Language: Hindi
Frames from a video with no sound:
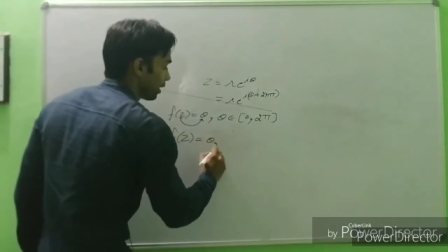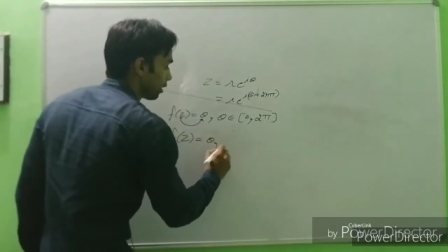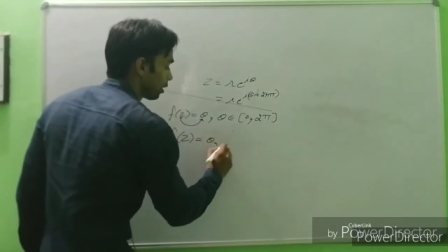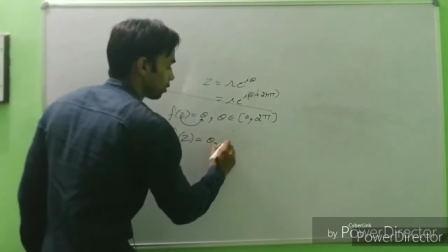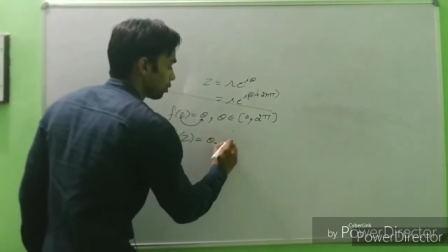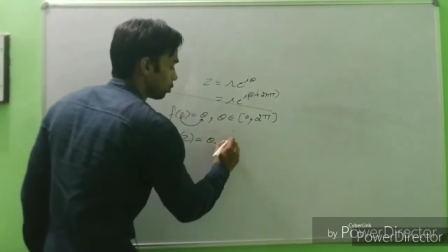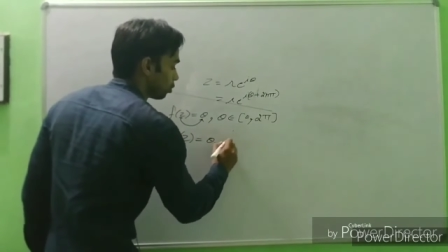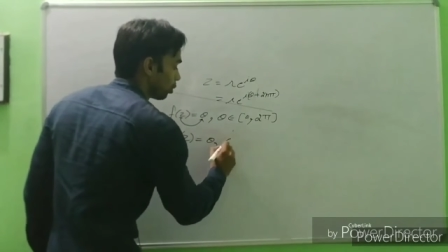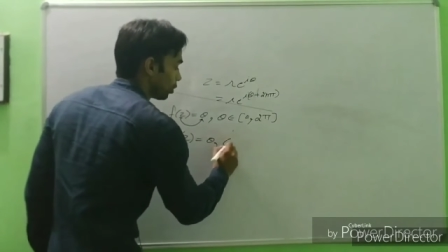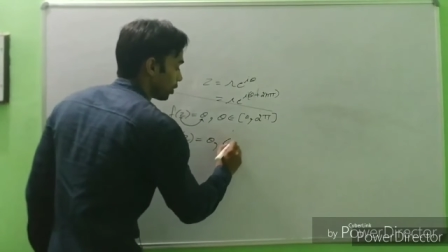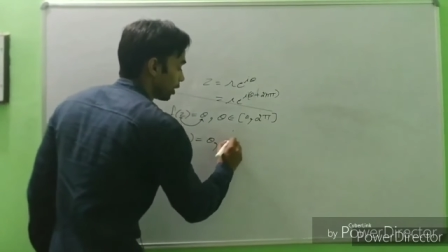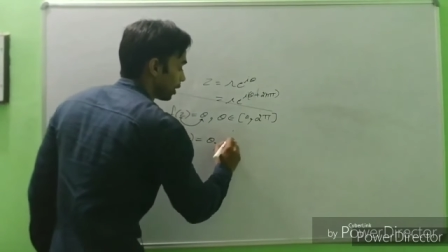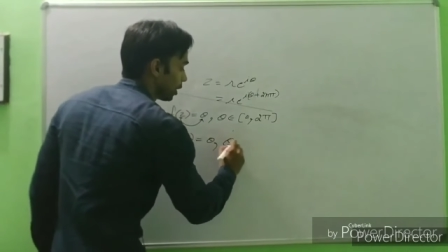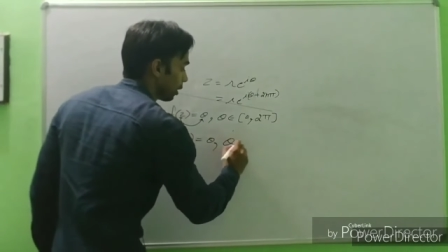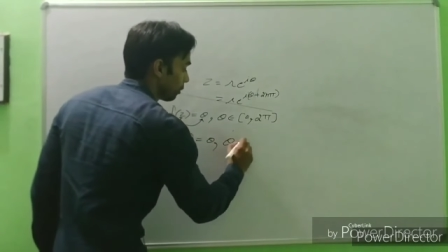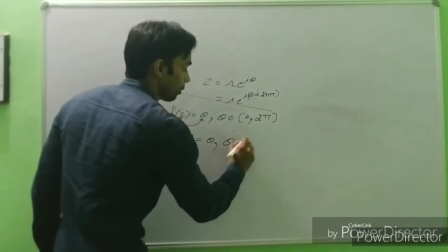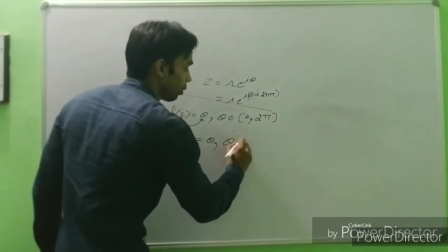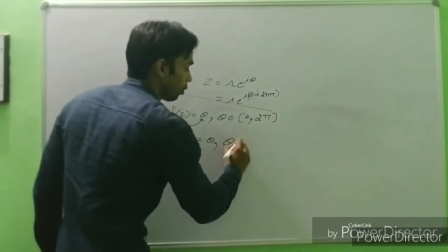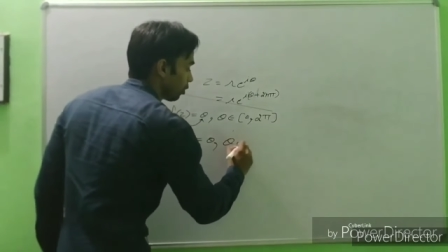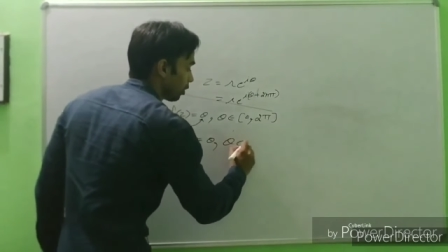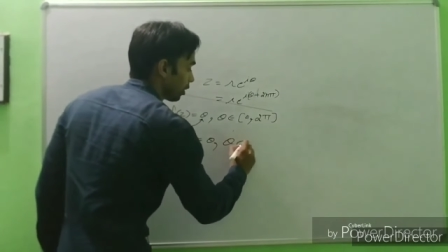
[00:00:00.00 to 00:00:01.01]
डिफाइन कर दूं और
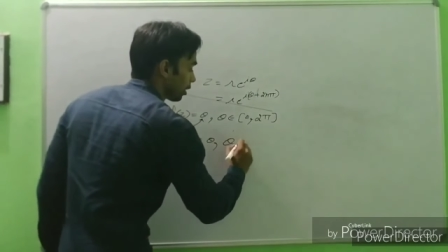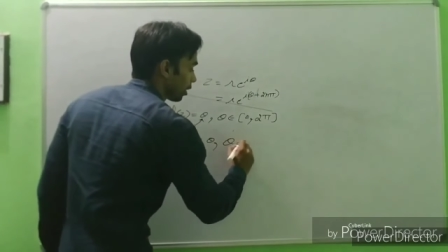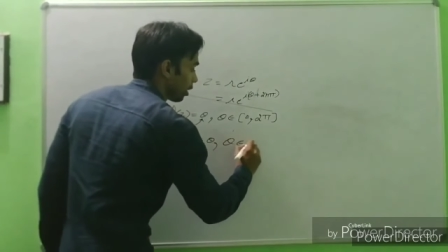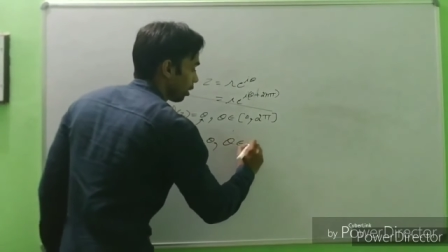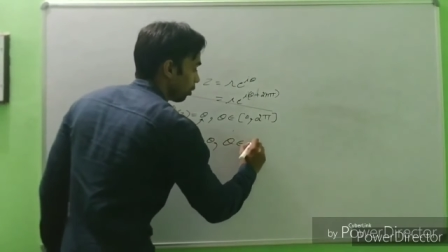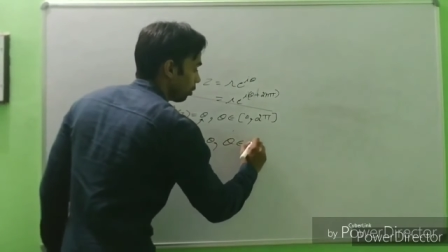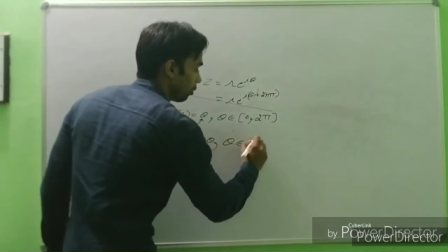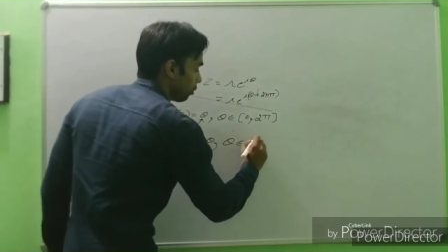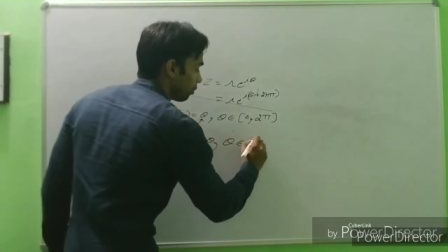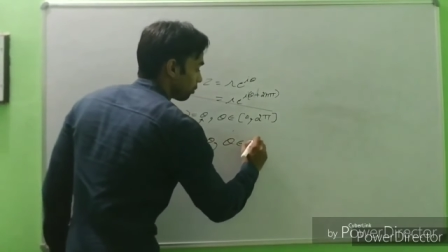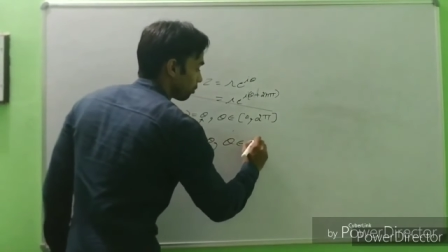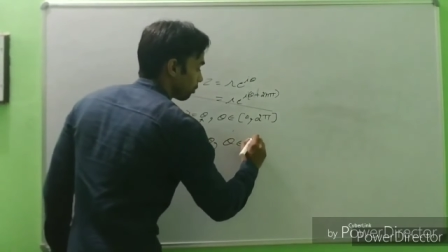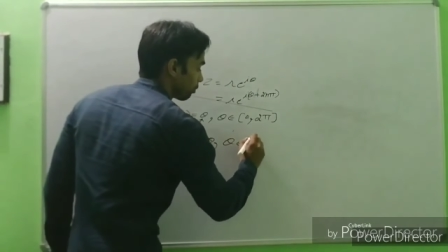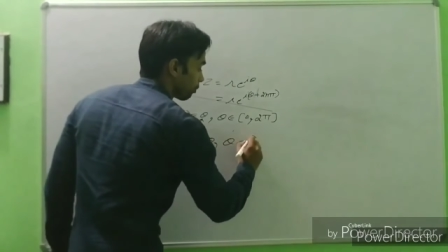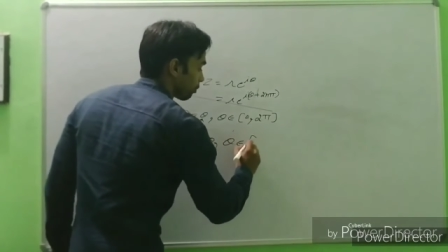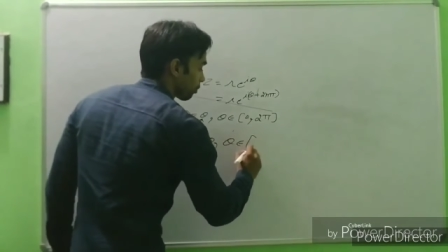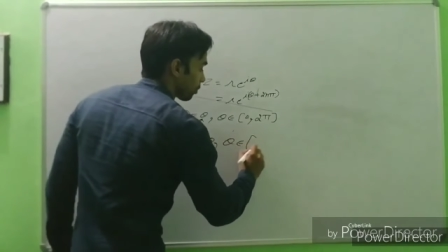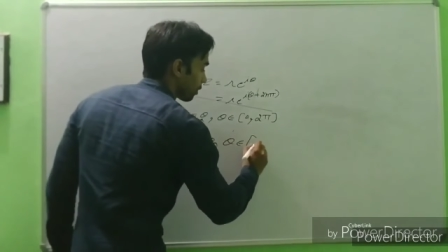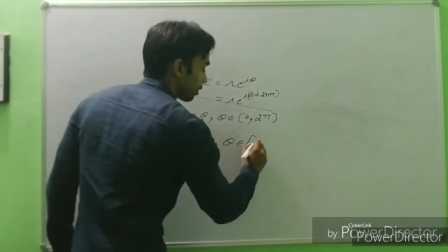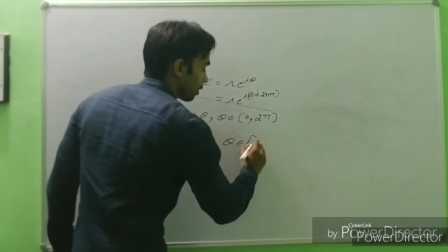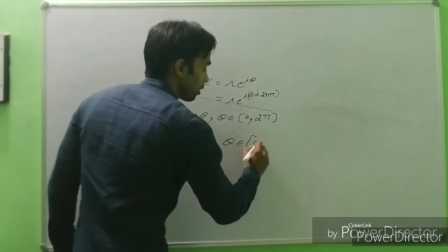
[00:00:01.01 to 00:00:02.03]
थीटा बिलोंग कर रहा
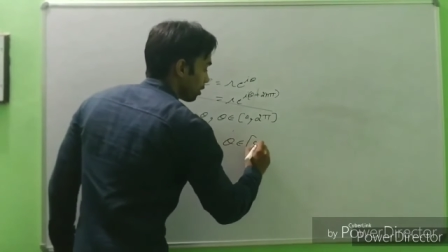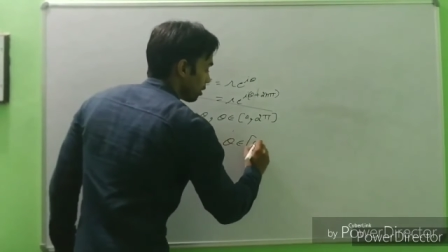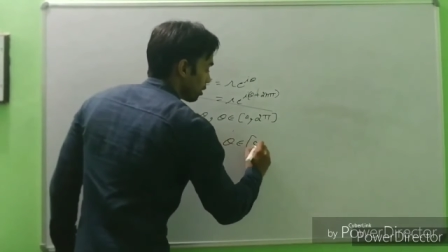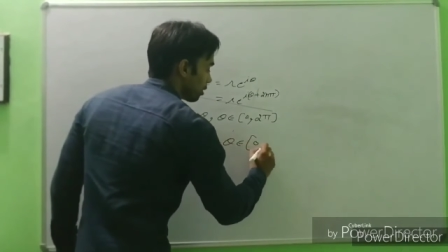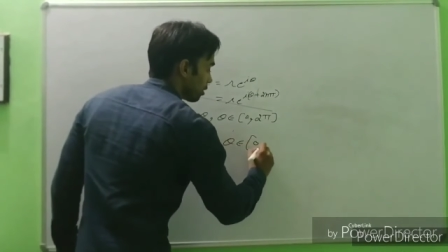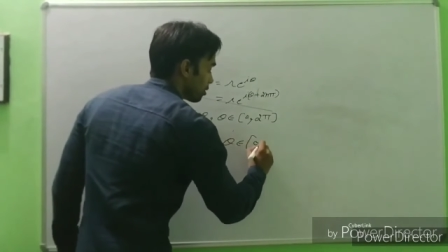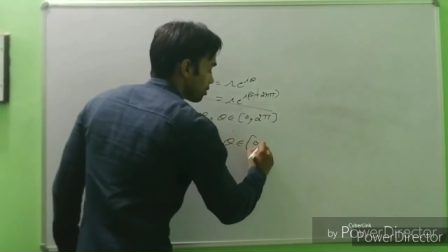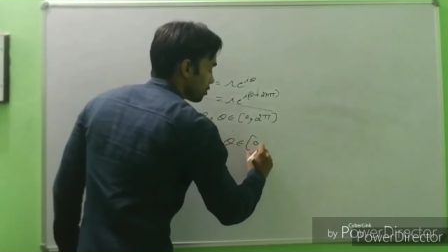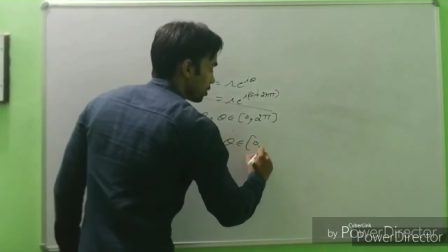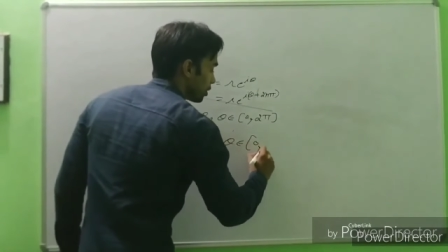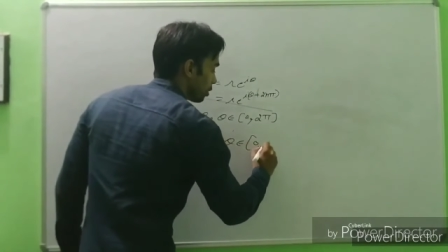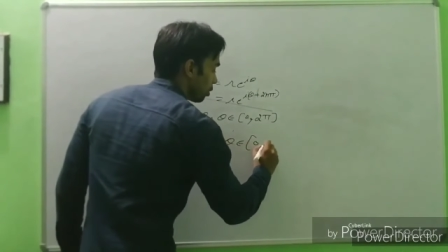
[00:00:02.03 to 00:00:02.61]
हूं